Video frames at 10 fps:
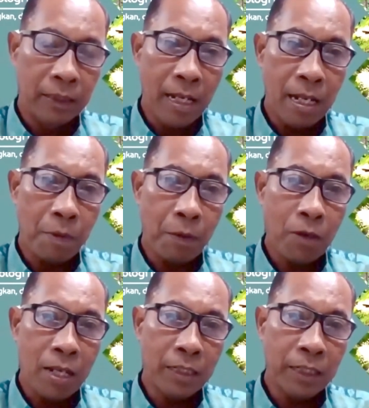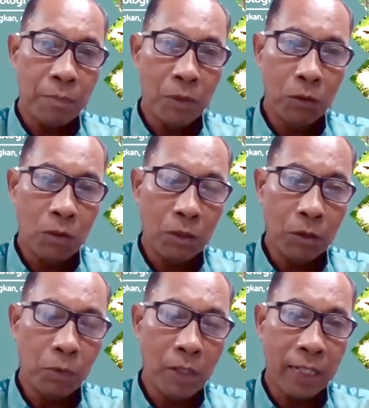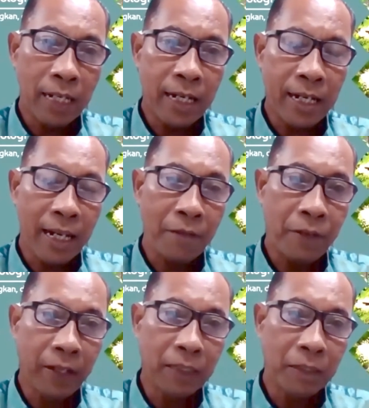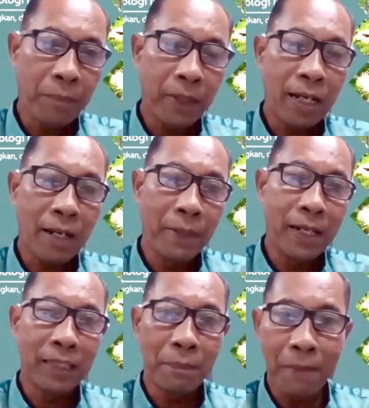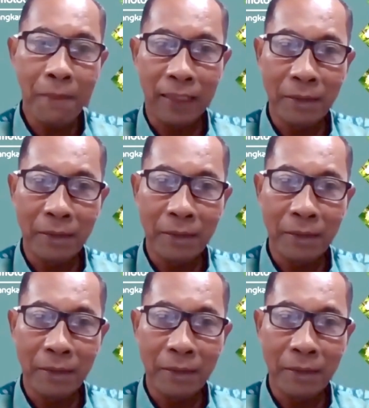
dia populasinya menurun itu bukan karena nggak efektif, tapi karena pindah tempat,